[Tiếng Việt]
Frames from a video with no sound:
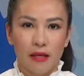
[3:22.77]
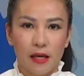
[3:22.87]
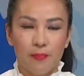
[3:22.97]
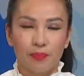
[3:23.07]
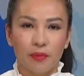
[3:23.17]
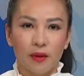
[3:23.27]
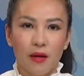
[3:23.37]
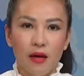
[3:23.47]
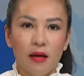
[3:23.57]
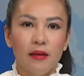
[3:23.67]
Kim.
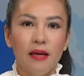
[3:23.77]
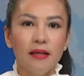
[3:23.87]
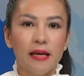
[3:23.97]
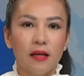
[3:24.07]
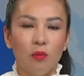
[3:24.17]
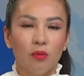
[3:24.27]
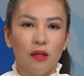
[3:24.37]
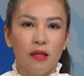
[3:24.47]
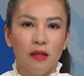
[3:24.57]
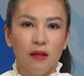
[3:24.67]
Đến khi công
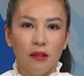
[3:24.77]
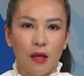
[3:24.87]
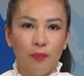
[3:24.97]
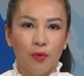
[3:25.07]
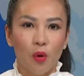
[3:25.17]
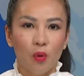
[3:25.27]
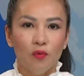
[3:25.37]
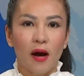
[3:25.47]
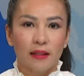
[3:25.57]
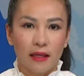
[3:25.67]
ty nghiệm thu và